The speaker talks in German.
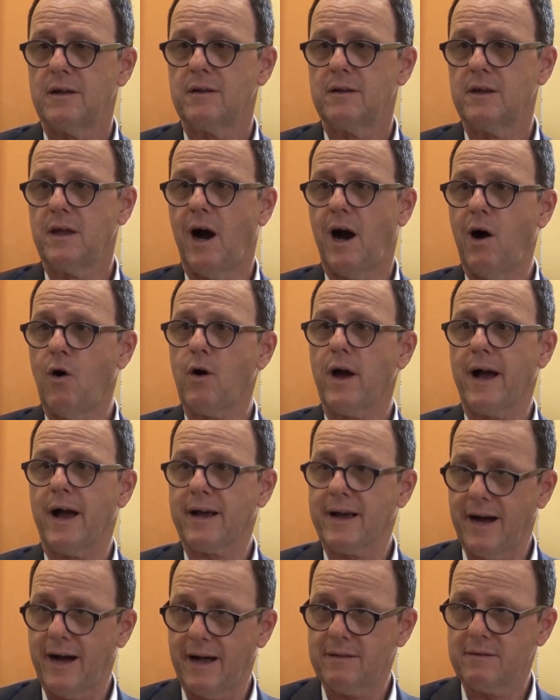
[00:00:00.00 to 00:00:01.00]
die auch
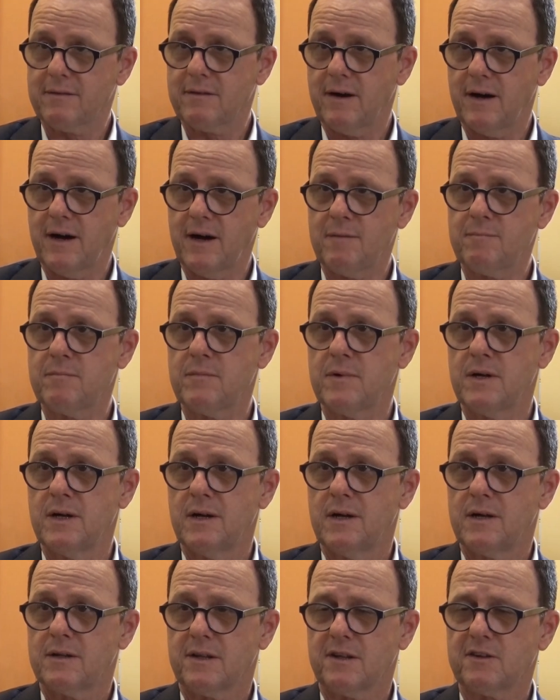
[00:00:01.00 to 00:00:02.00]
erkannt haben,
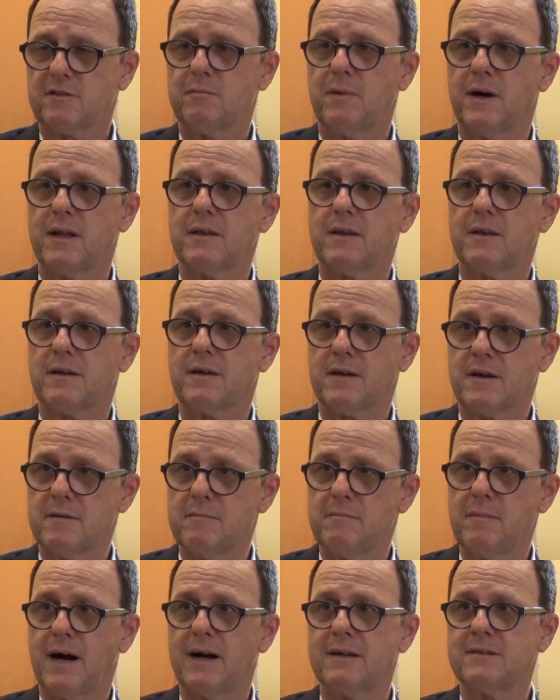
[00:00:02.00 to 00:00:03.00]
dass man
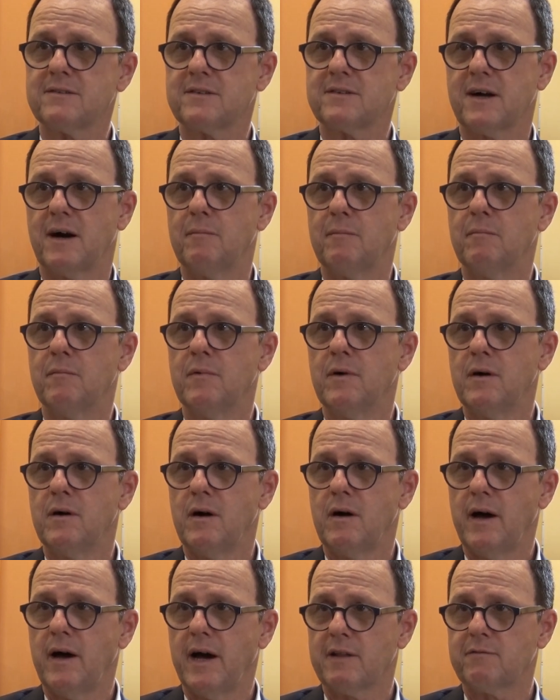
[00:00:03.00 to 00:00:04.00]
gemeinsam
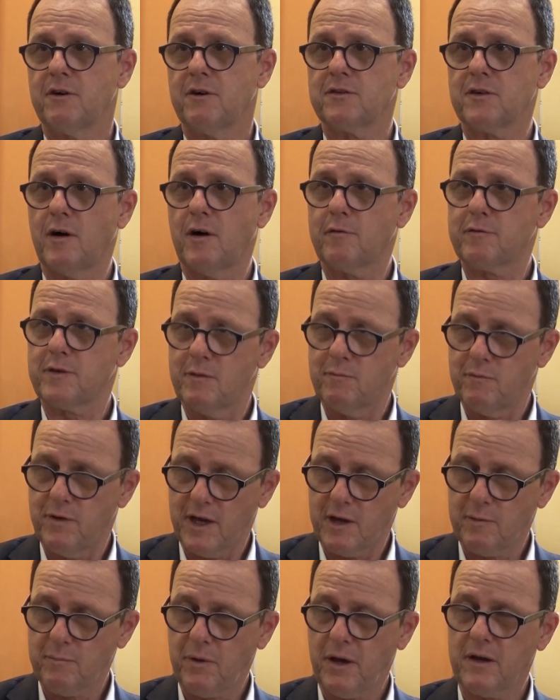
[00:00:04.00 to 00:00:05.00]
etwas auf den
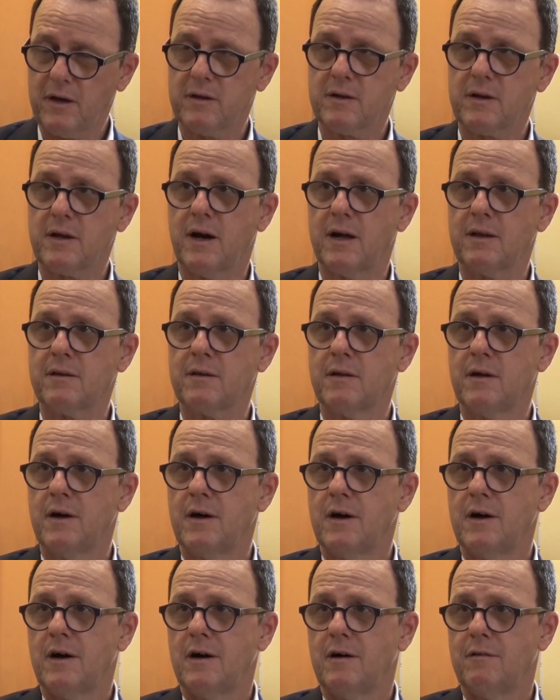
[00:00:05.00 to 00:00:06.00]
Weg bringen kann,
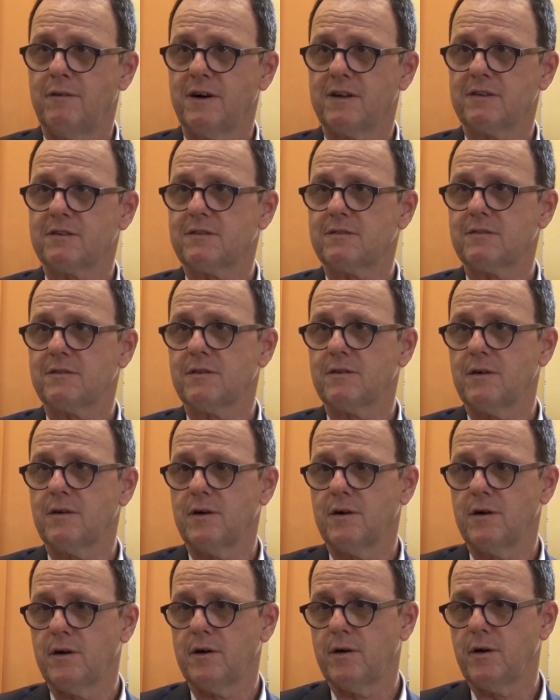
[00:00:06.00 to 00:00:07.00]
was
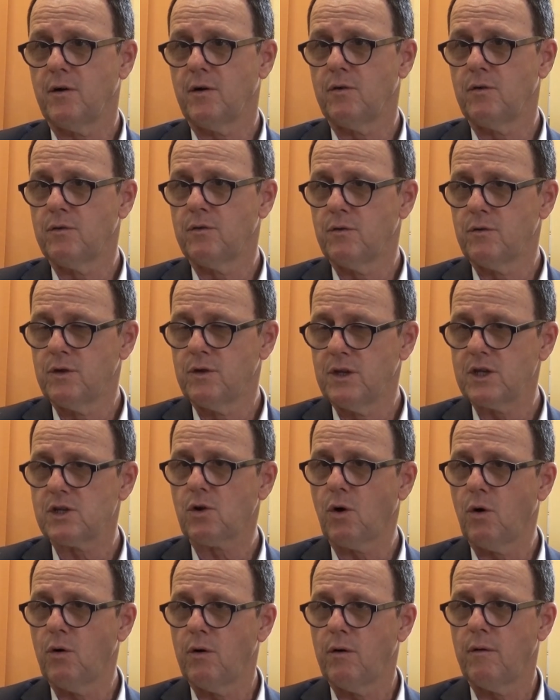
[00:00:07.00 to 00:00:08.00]
äh,
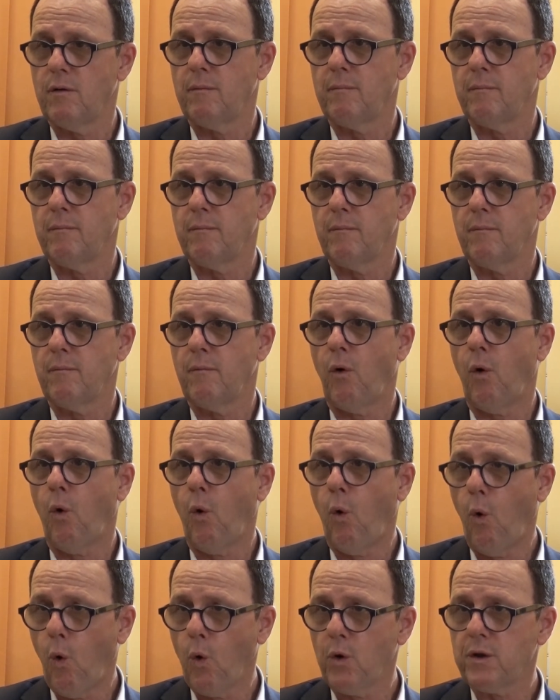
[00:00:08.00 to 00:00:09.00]
nicht
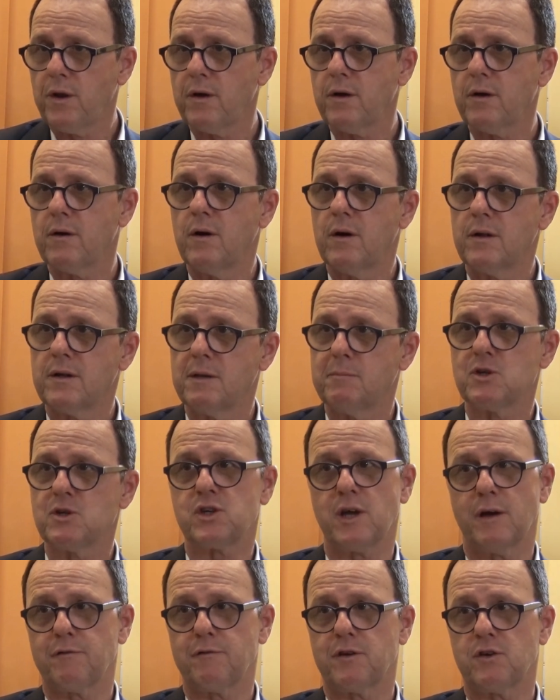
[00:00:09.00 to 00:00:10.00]
ohne die
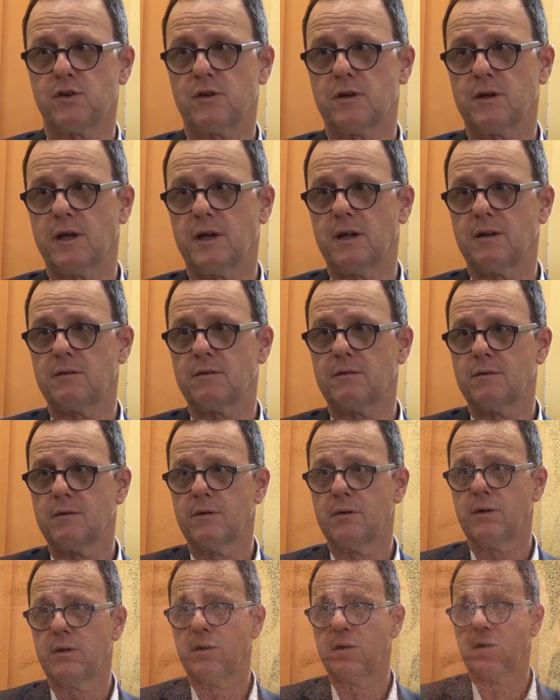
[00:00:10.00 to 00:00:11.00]
Beschäftigten geht.
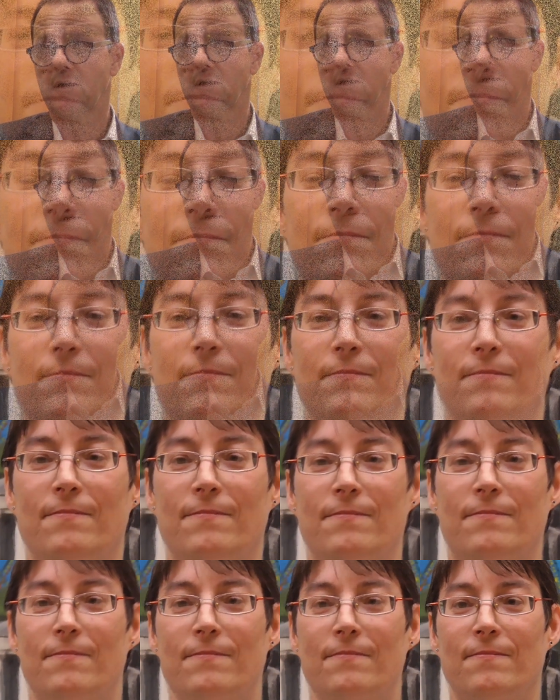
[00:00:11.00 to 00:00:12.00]
Durch das
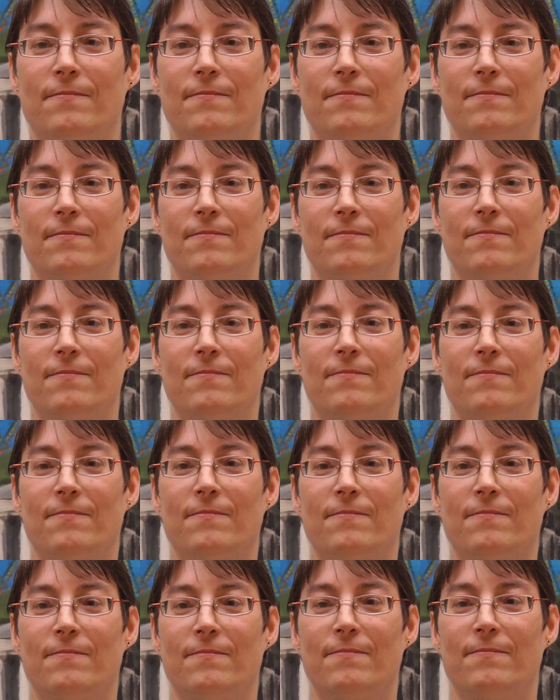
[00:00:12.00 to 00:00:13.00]
Engagement von
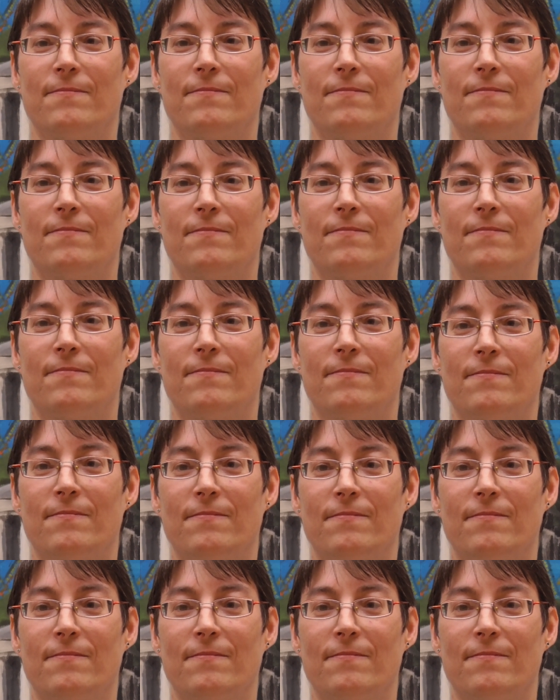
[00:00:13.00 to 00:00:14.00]
Menschen wie
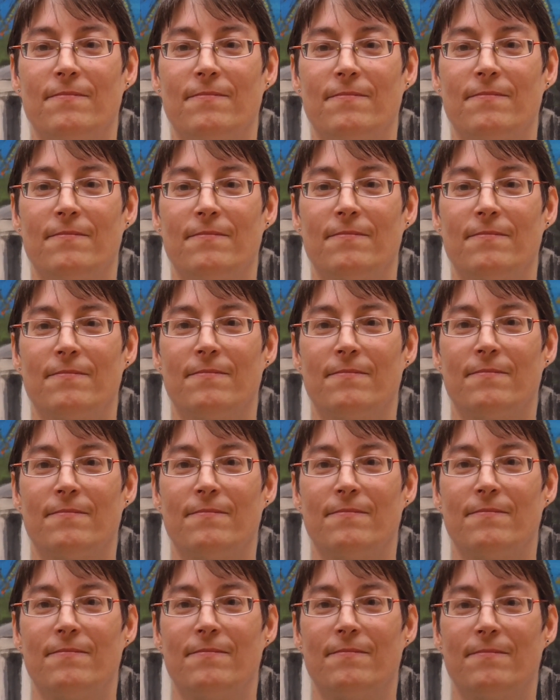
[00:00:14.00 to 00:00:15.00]
Andrea,
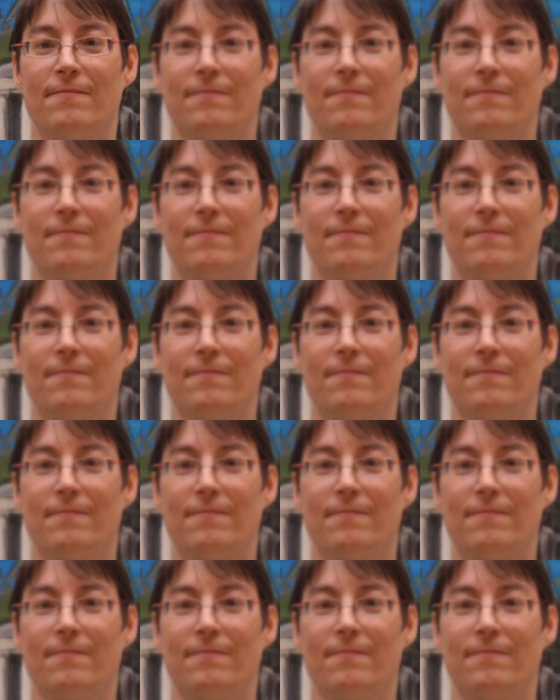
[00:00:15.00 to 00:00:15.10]
Regine